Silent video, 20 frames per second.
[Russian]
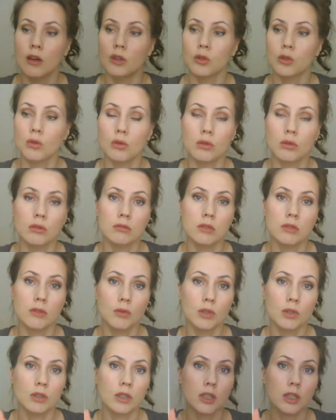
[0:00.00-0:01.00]
но
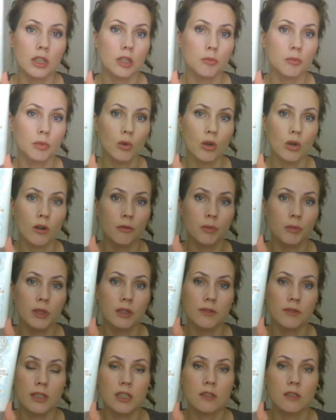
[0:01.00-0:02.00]
довольно-таки неплохо
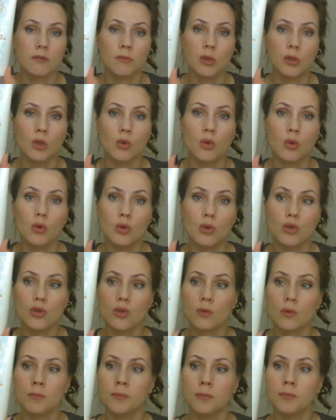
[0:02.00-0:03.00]
впитывается в мою
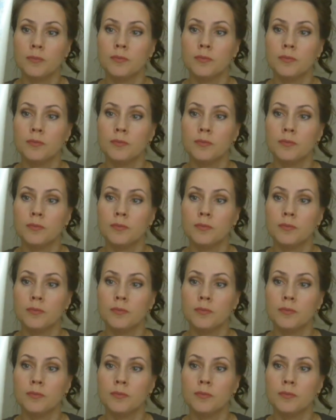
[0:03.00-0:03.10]
кожу.